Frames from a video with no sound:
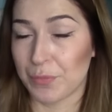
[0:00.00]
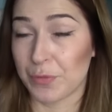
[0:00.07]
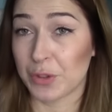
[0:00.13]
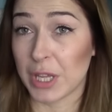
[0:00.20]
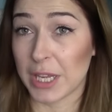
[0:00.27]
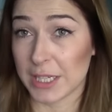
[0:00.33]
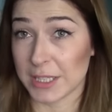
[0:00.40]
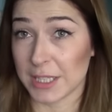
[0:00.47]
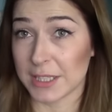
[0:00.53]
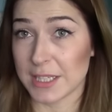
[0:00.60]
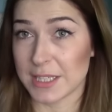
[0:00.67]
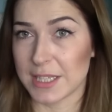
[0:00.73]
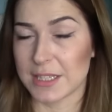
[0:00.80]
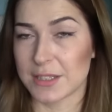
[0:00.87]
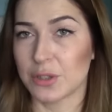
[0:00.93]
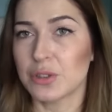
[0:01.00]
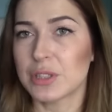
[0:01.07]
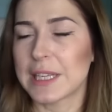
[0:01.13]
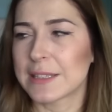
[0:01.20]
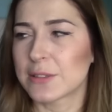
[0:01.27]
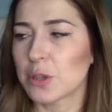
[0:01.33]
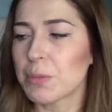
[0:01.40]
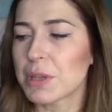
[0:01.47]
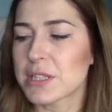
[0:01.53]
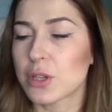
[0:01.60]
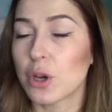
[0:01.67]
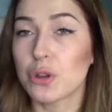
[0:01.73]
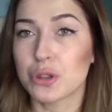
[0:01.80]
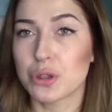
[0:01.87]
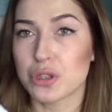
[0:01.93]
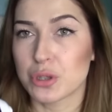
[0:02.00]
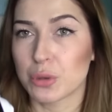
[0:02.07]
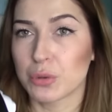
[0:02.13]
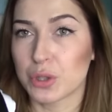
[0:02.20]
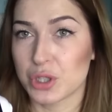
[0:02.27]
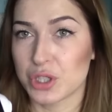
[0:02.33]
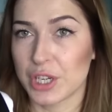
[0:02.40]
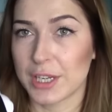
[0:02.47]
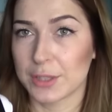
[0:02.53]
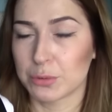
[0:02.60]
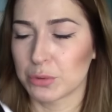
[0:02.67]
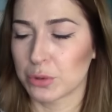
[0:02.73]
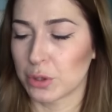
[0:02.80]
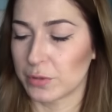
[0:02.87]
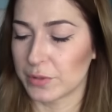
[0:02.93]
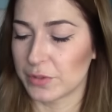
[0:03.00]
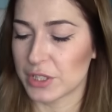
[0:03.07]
w teraz na ten sezon, natomiast one już są gorsze gatunkowo,